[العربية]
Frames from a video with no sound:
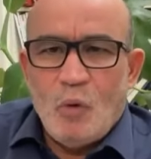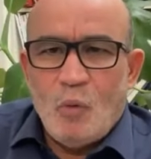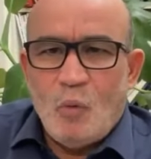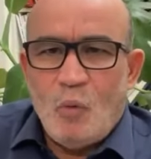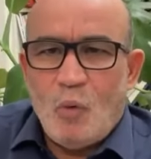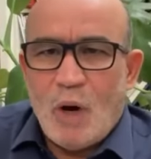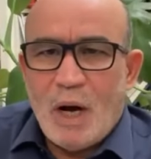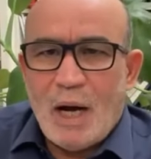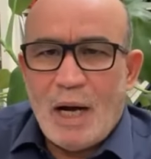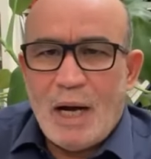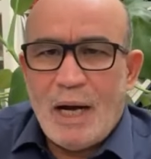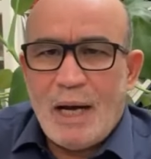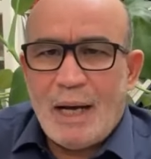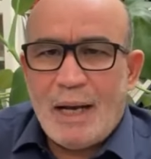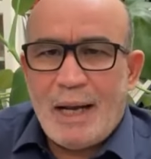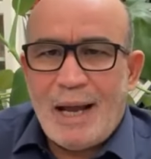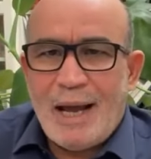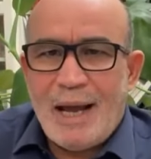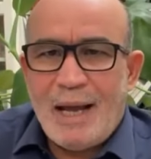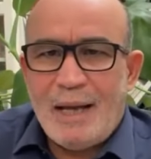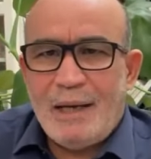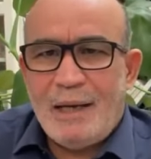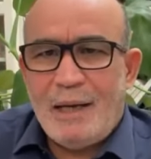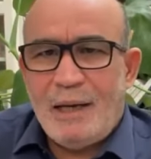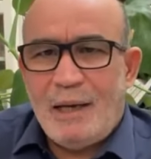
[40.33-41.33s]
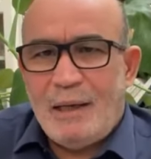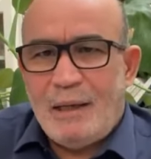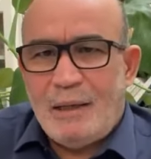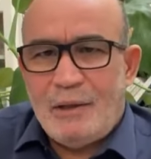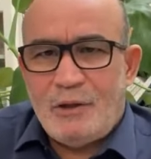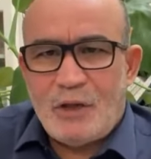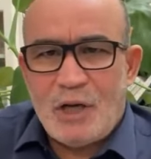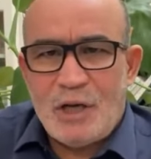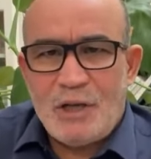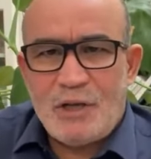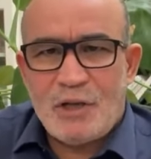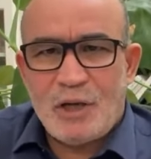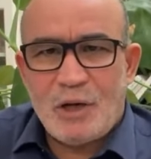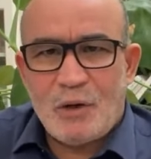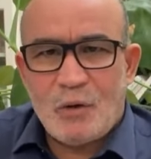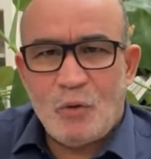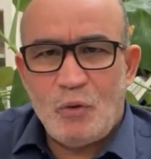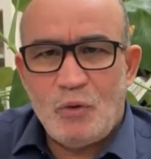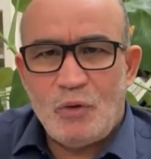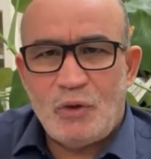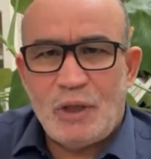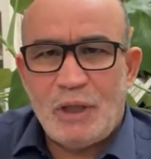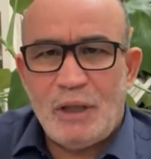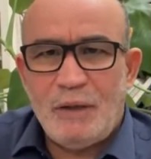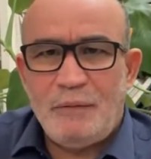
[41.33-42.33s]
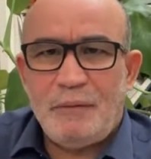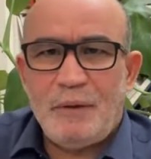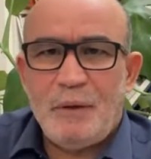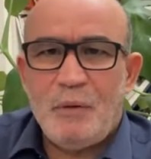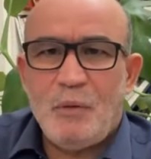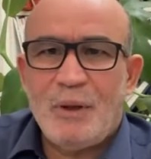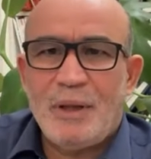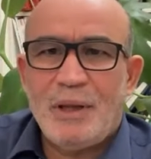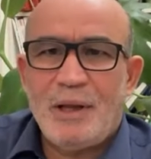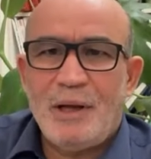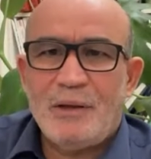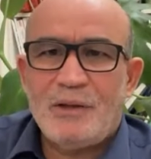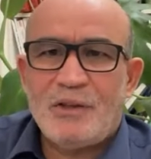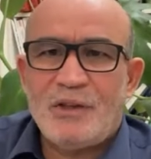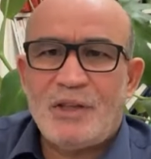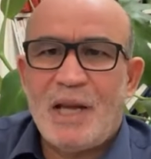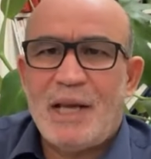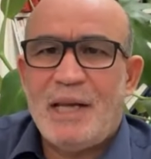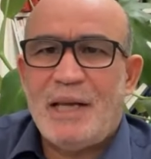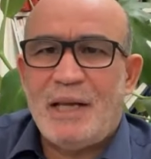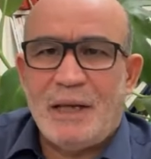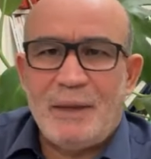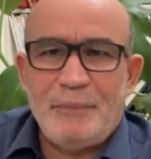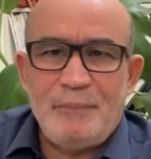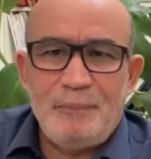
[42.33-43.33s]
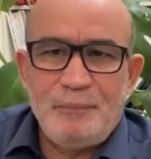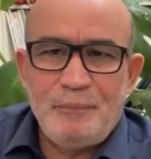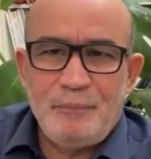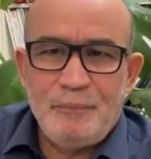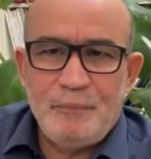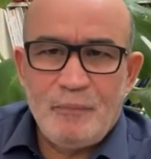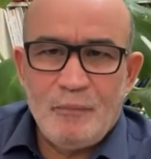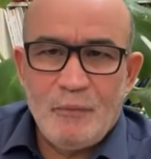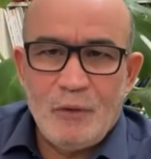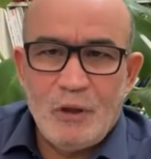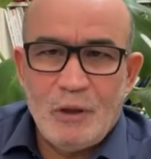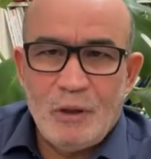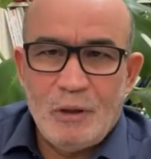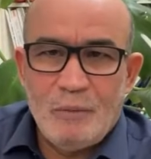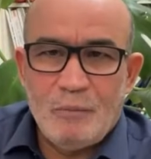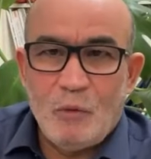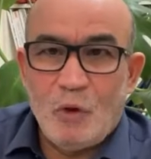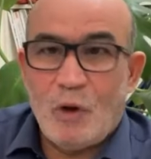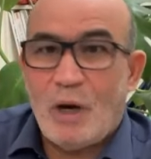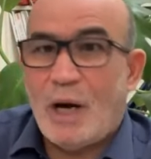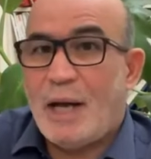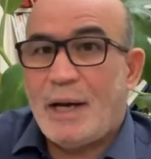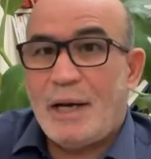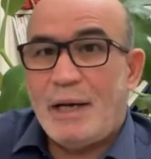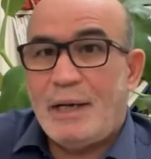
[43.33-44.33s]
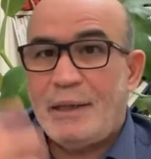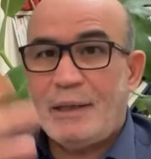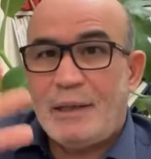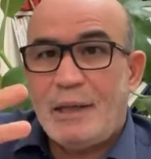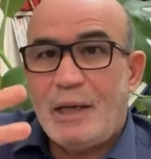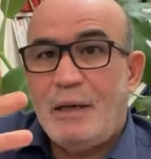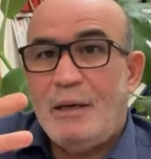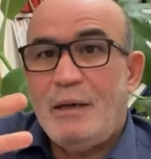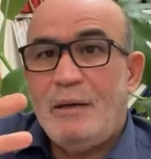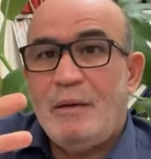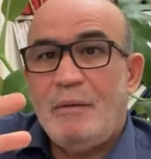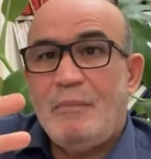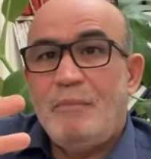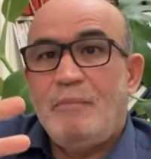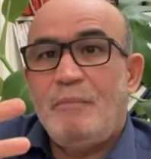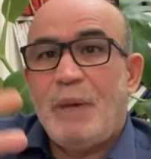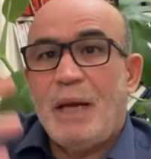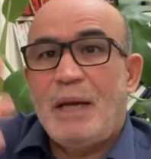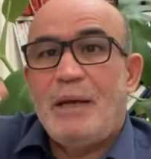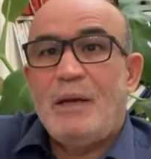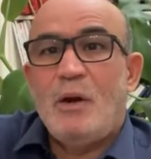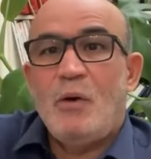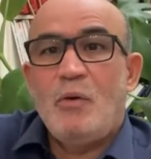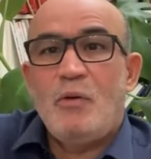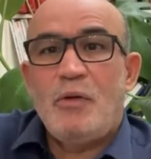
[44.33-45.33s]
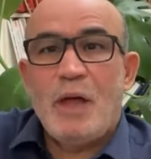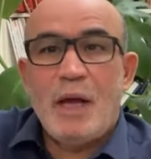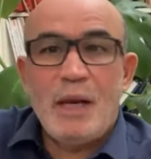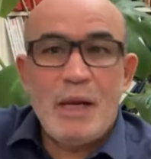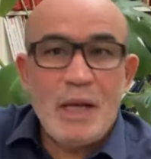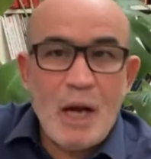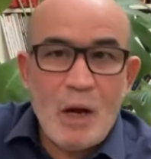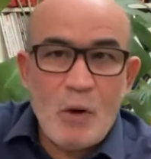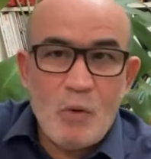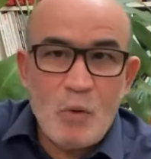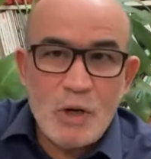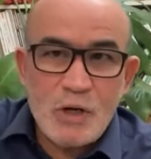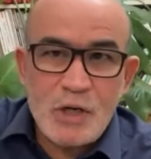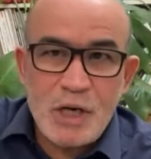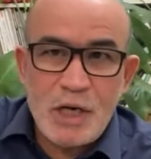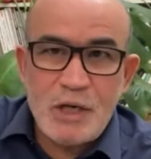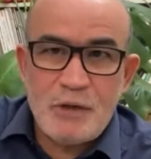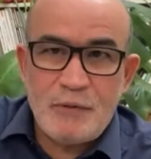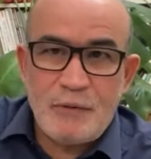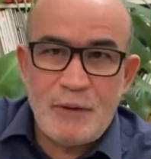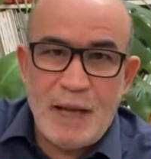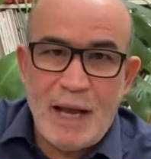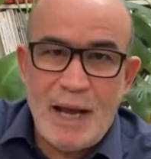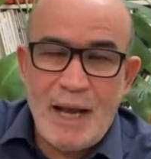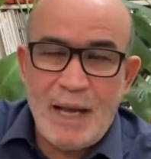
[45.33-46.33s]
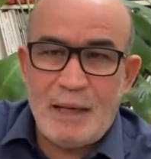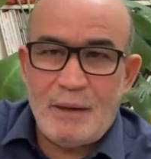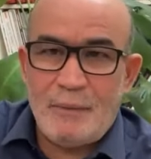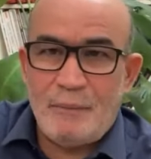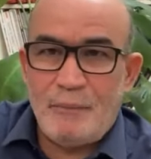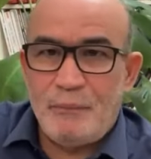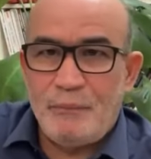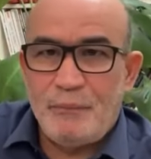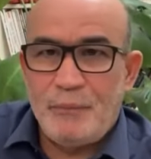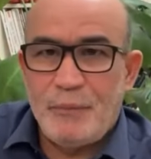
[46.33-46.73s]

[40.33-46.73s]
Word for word: وكان الجيش الروسي في وضع سيء مقارنة بأنه ثاني أقوى جيش في العالم